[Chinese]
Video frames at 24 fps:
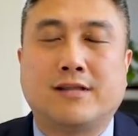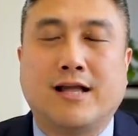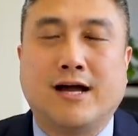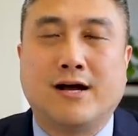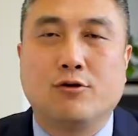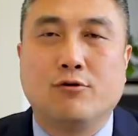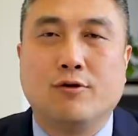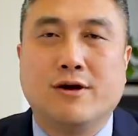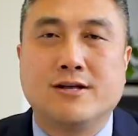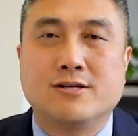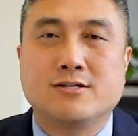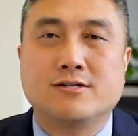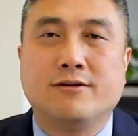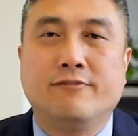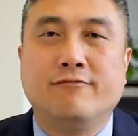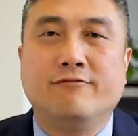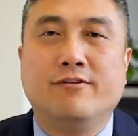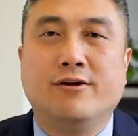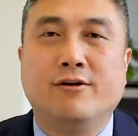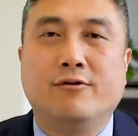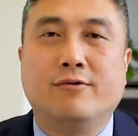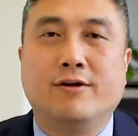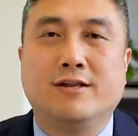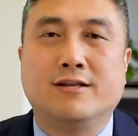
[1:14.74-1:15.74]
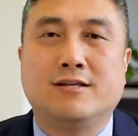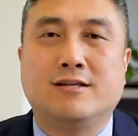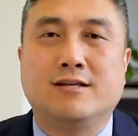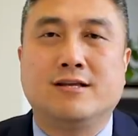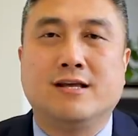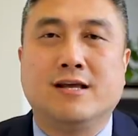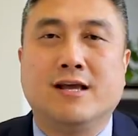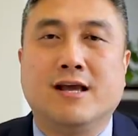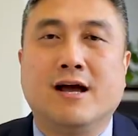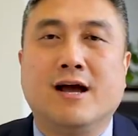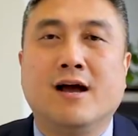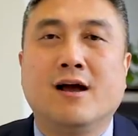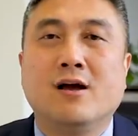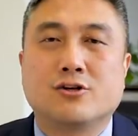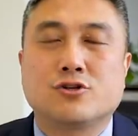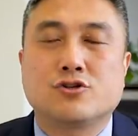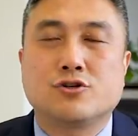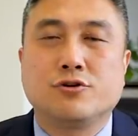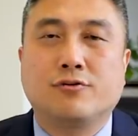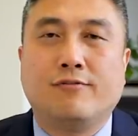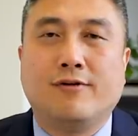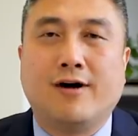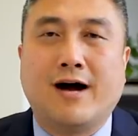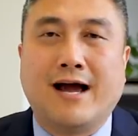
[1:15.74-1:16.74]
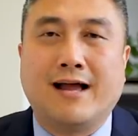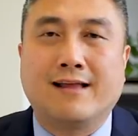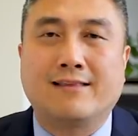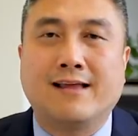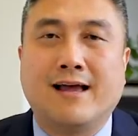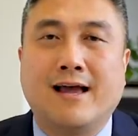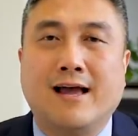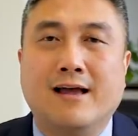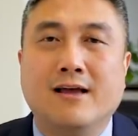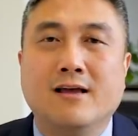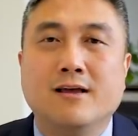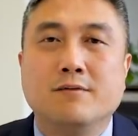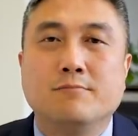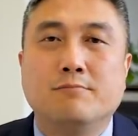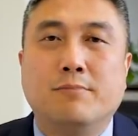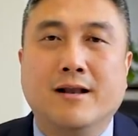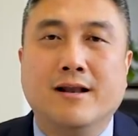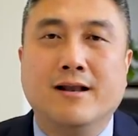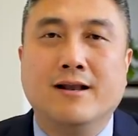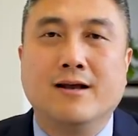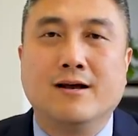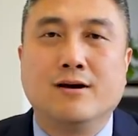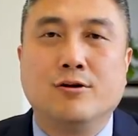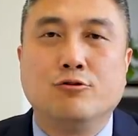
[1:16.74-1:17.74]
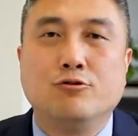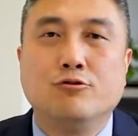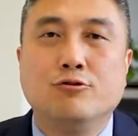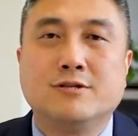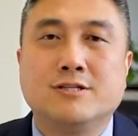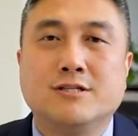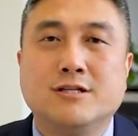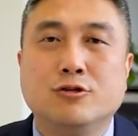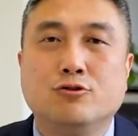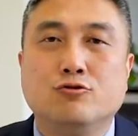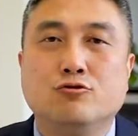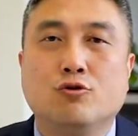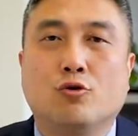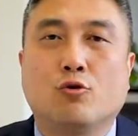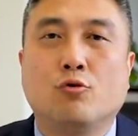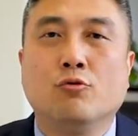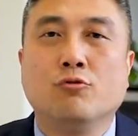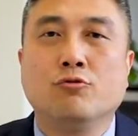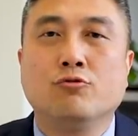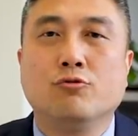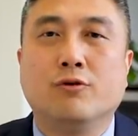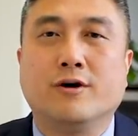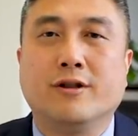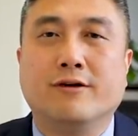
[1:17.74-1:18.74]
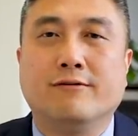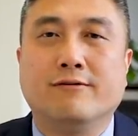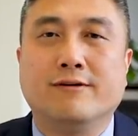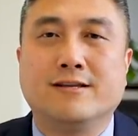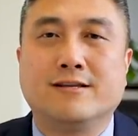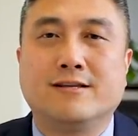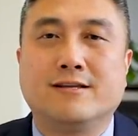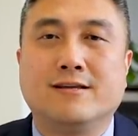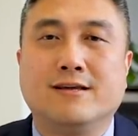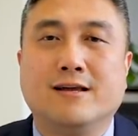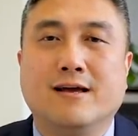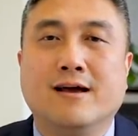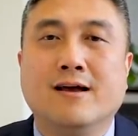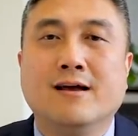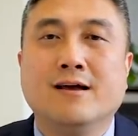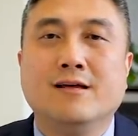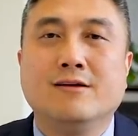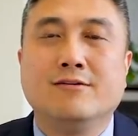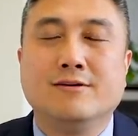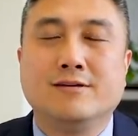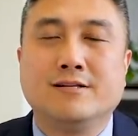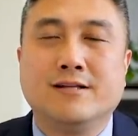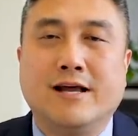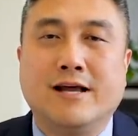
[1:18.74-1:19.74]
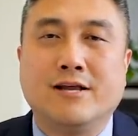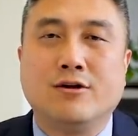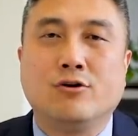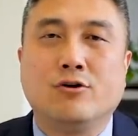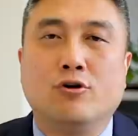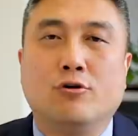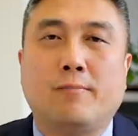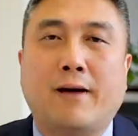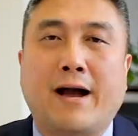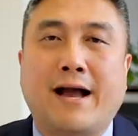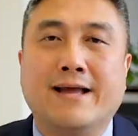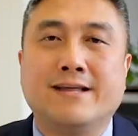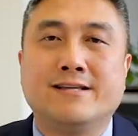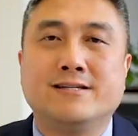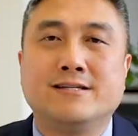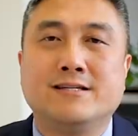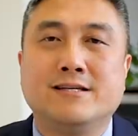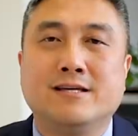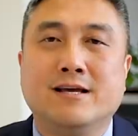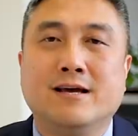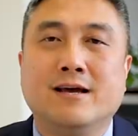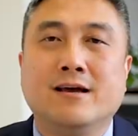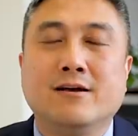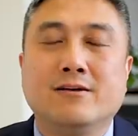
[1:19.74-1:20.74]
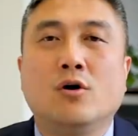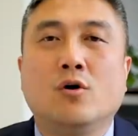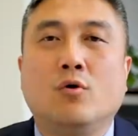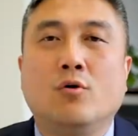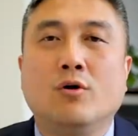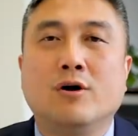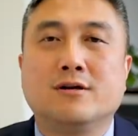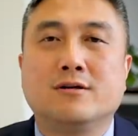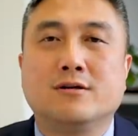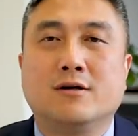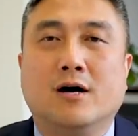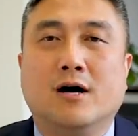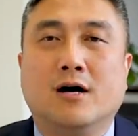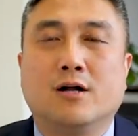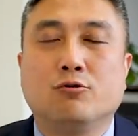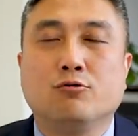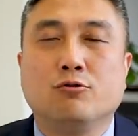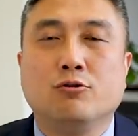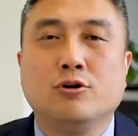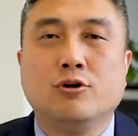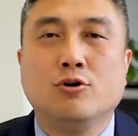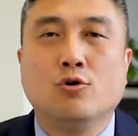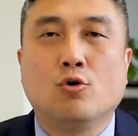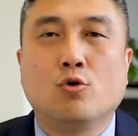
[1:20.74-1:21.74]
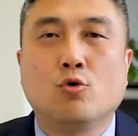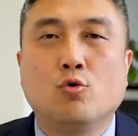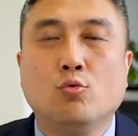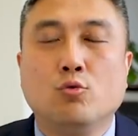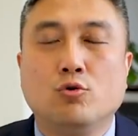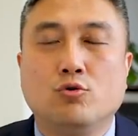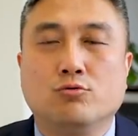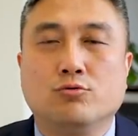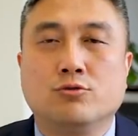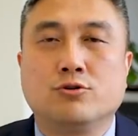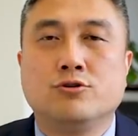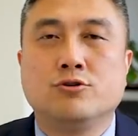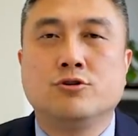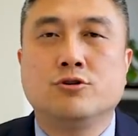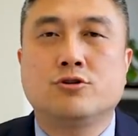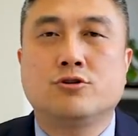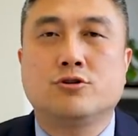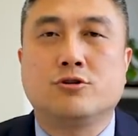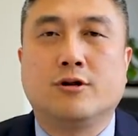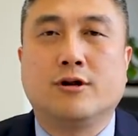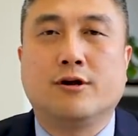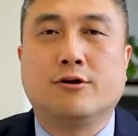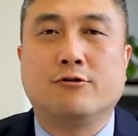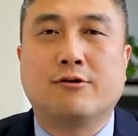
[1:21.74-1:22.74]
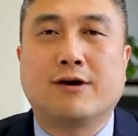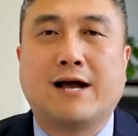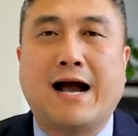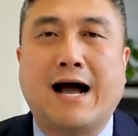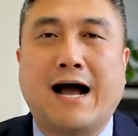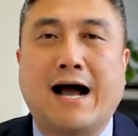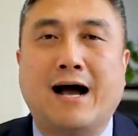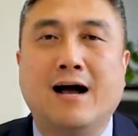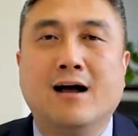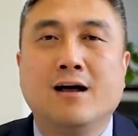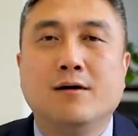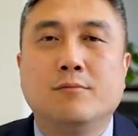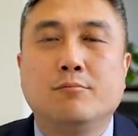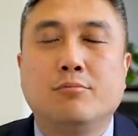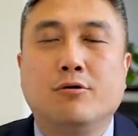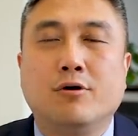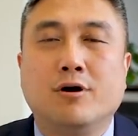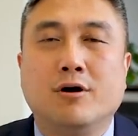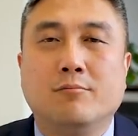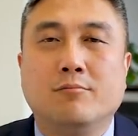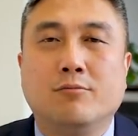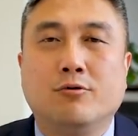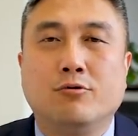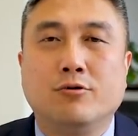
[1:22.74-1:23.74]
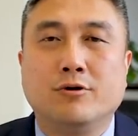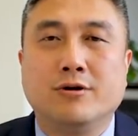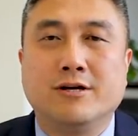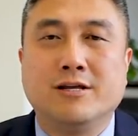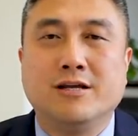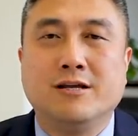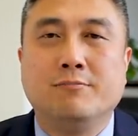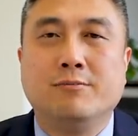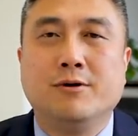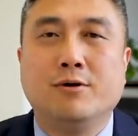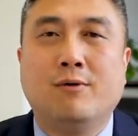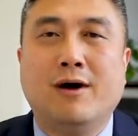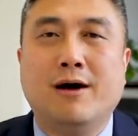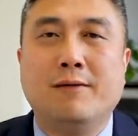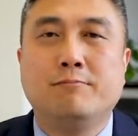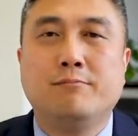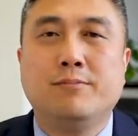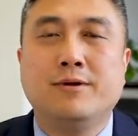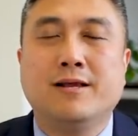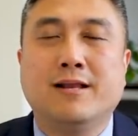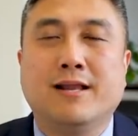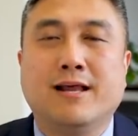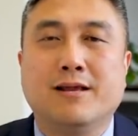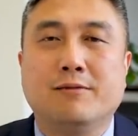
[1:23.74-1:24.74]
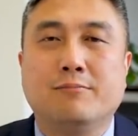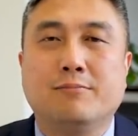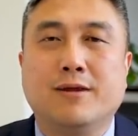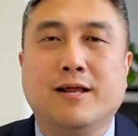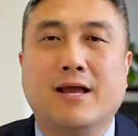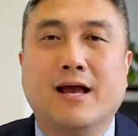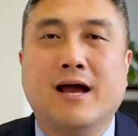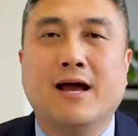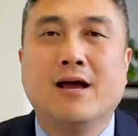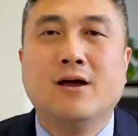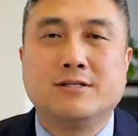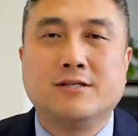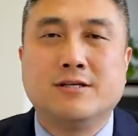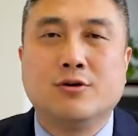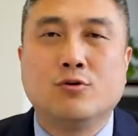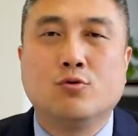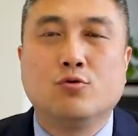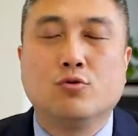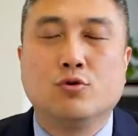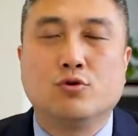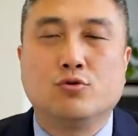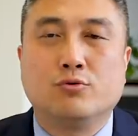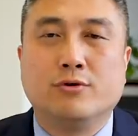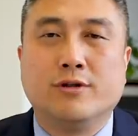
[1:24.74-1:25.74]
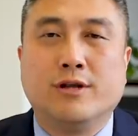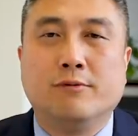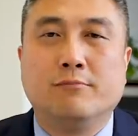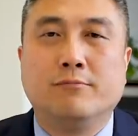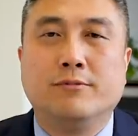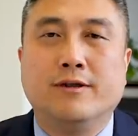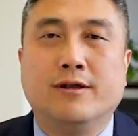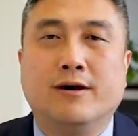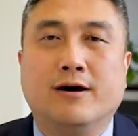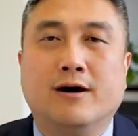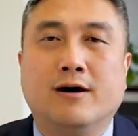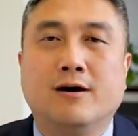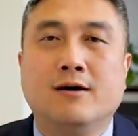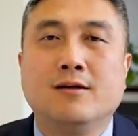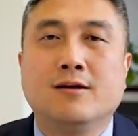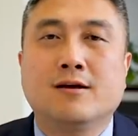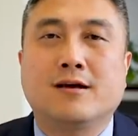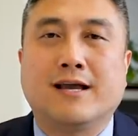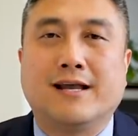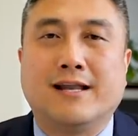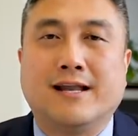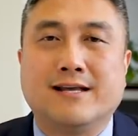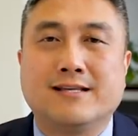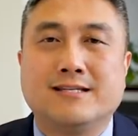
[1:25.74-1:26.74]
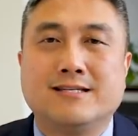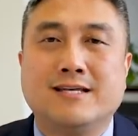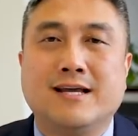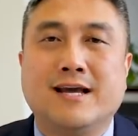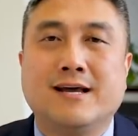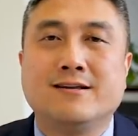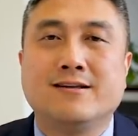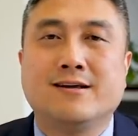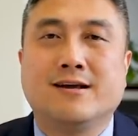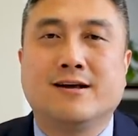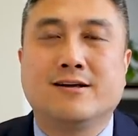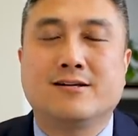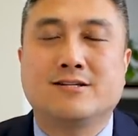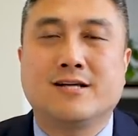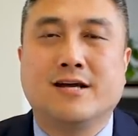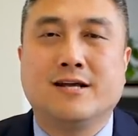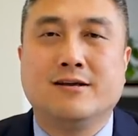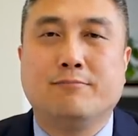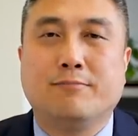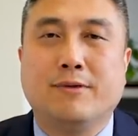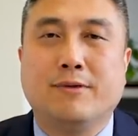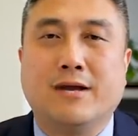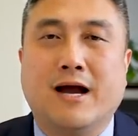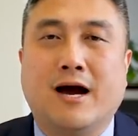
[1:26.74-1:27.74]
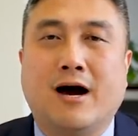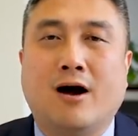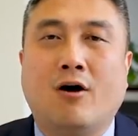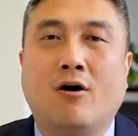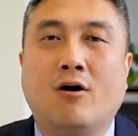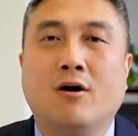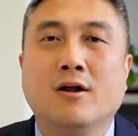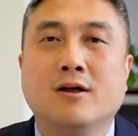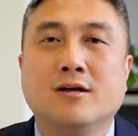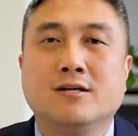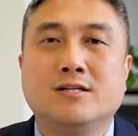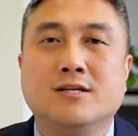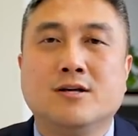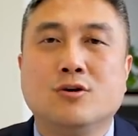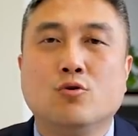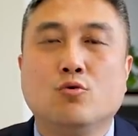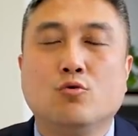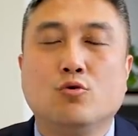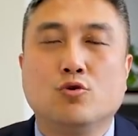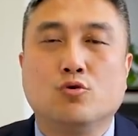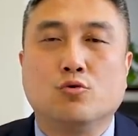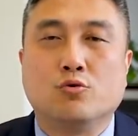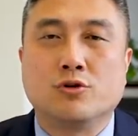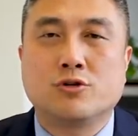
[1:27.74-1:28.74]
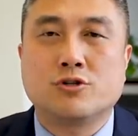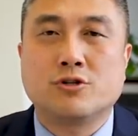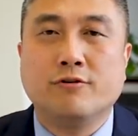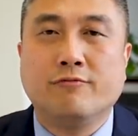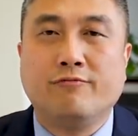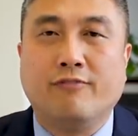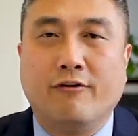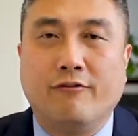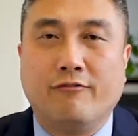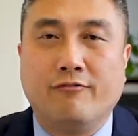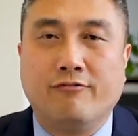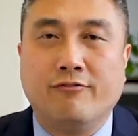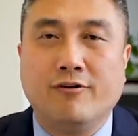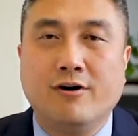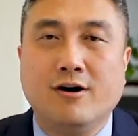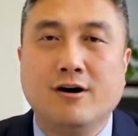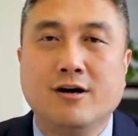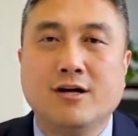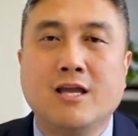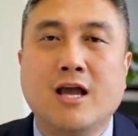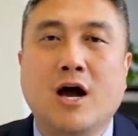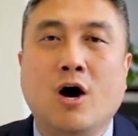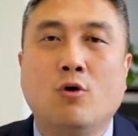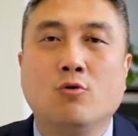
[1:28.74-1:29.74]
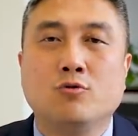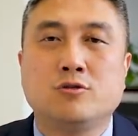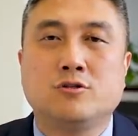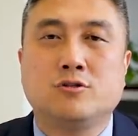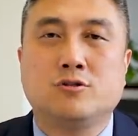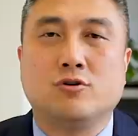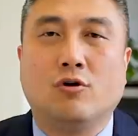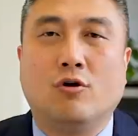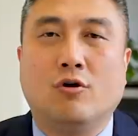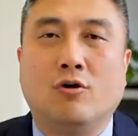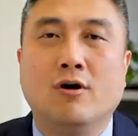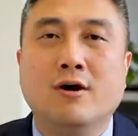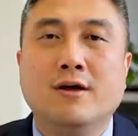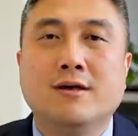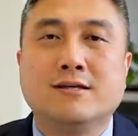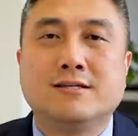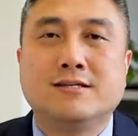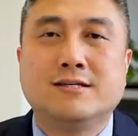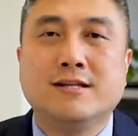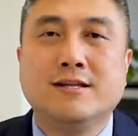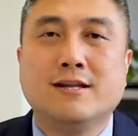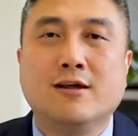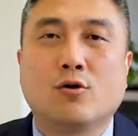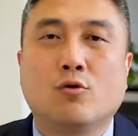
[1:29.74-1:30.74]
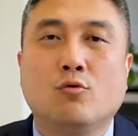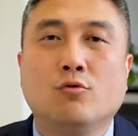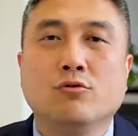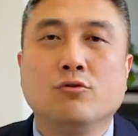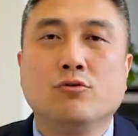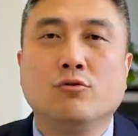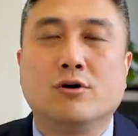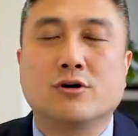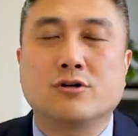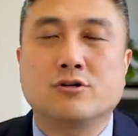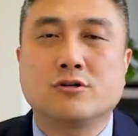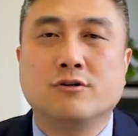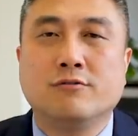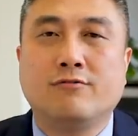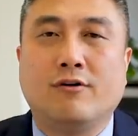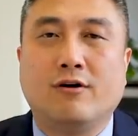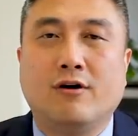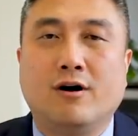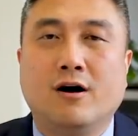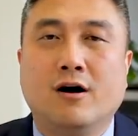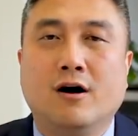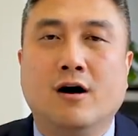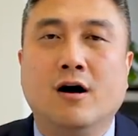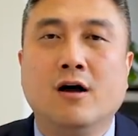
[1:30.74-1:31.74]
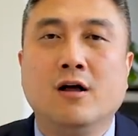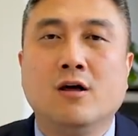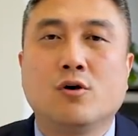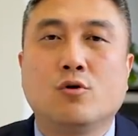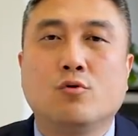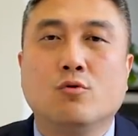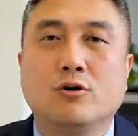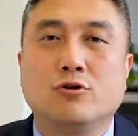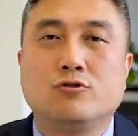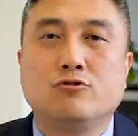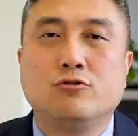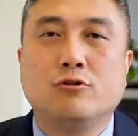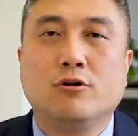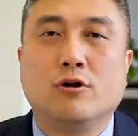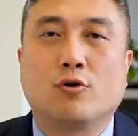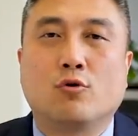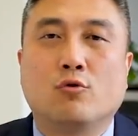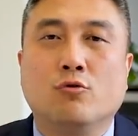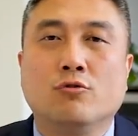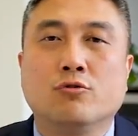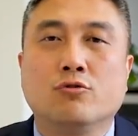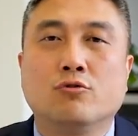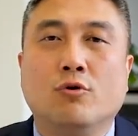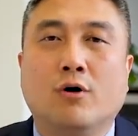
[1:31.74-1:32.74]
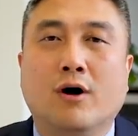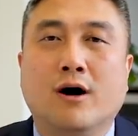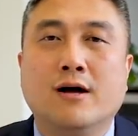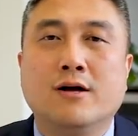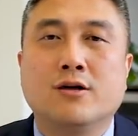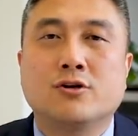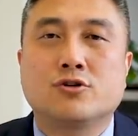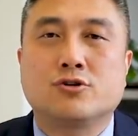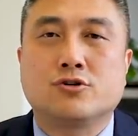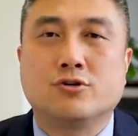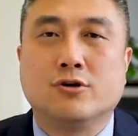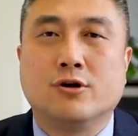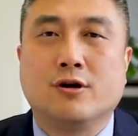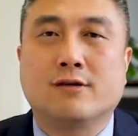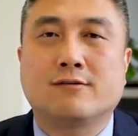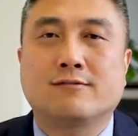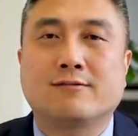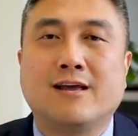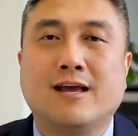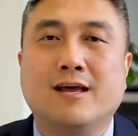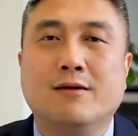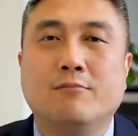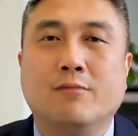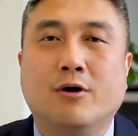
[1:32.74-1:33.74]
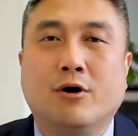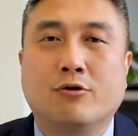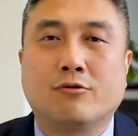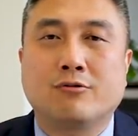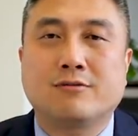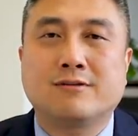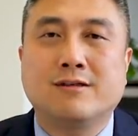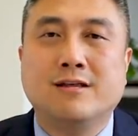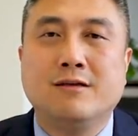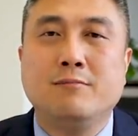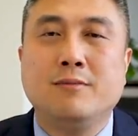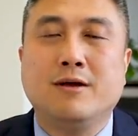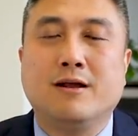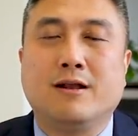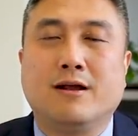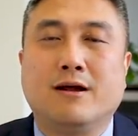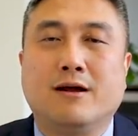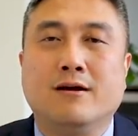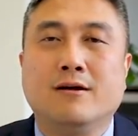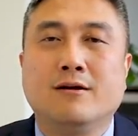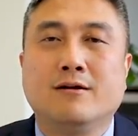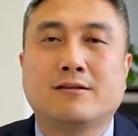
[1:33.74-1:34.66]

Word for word: 党员身份问题，是否还在本领域继续工作的问题，因为现在又有排期，或者对于由雇主支持的绿卡（Perm） 或者 EB1B 类别，新雇主能不能给他签这个 J 表，新雇。主是否符合要求？新的工作是否和过去的工作是 same or similar